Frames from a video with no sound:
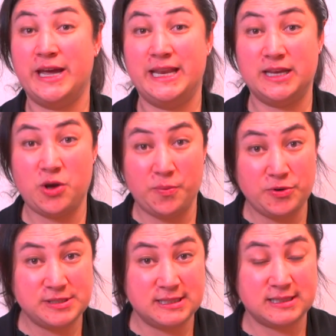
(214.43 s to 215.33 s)
et les
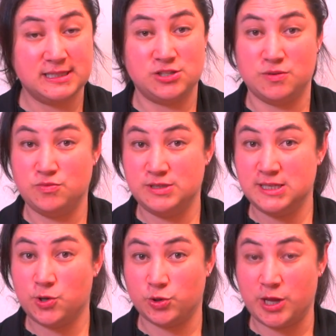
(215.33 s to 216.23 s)
compositrices de
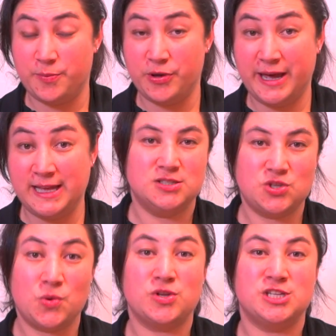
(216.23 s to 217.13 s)
musique contemporaine sont